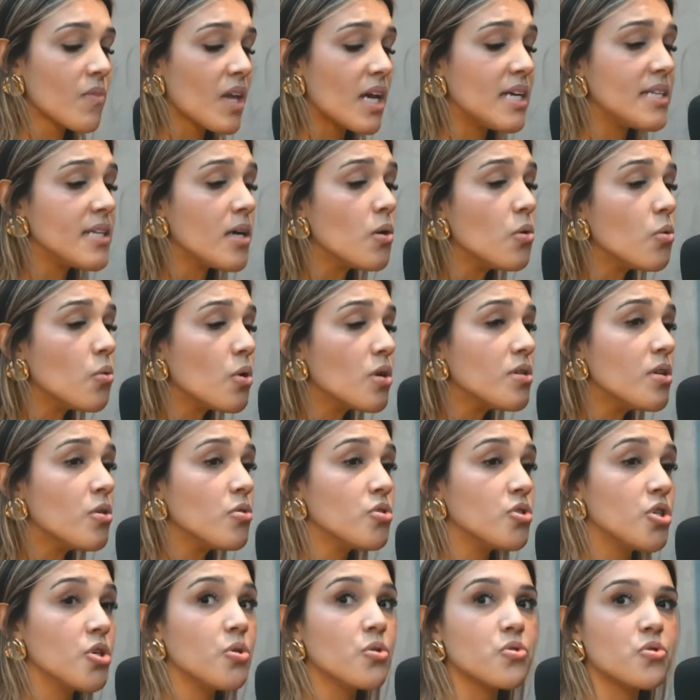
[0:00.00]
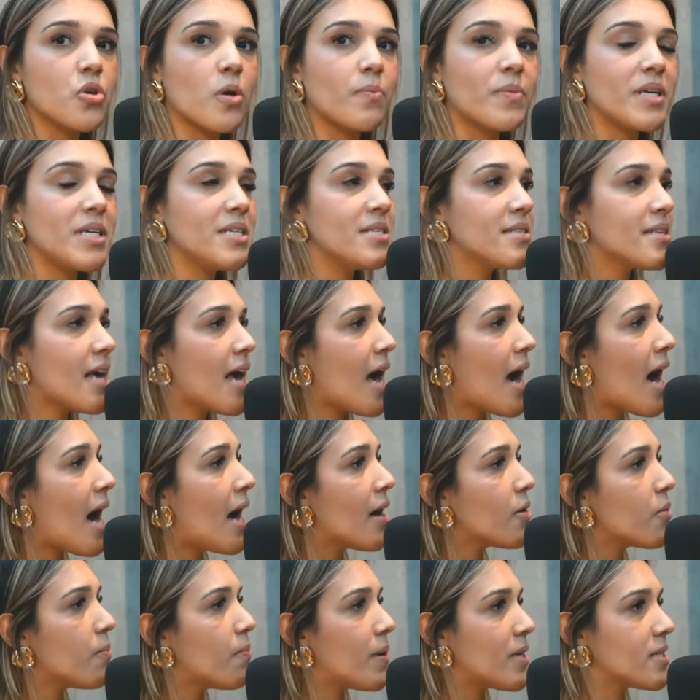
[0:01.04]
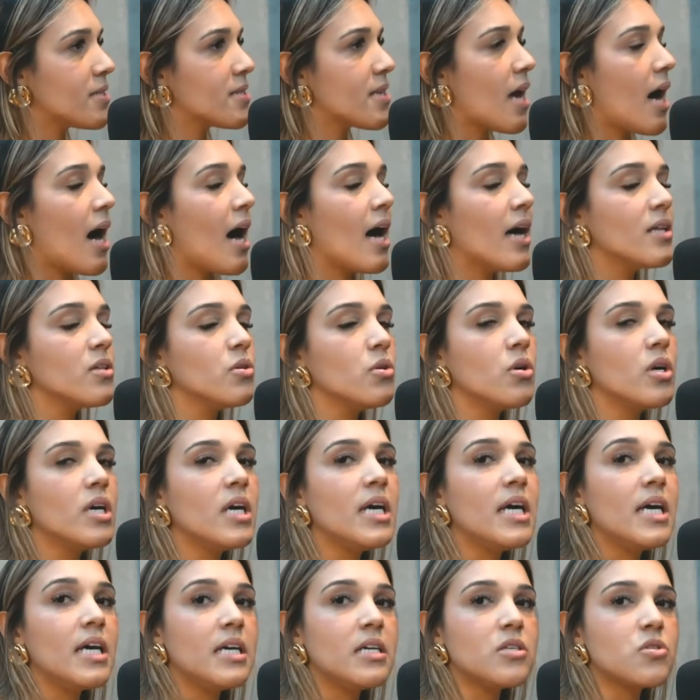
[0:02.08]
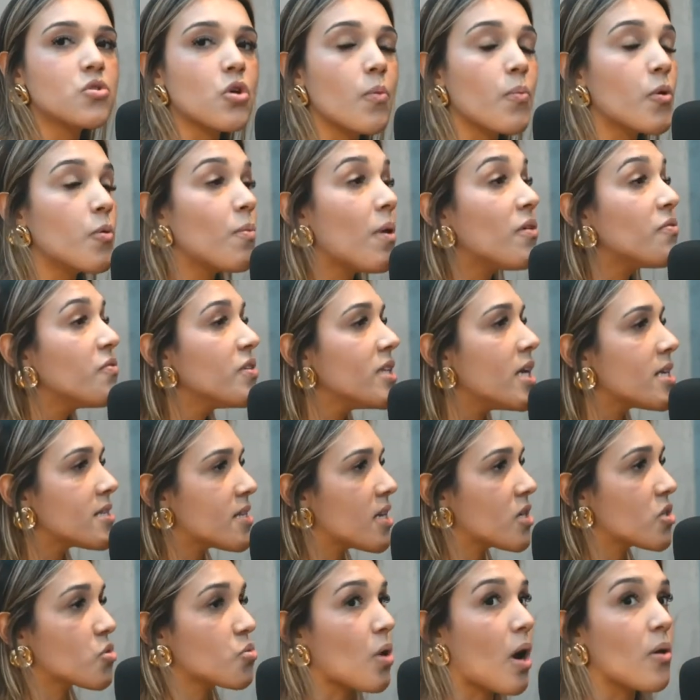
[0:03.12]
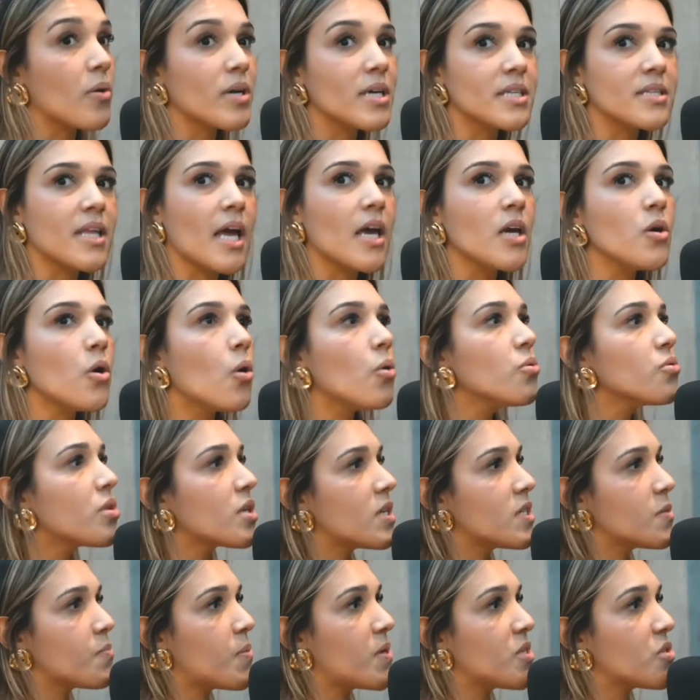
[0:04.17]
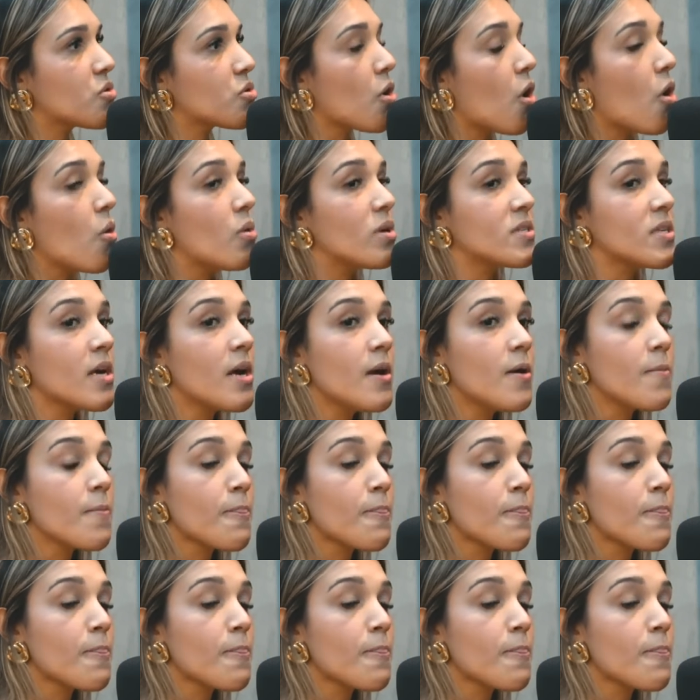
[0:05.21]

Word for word: Então, quando eu digo sobre encerrar um passado e sobre uma vida sexual que tem outras pessoas,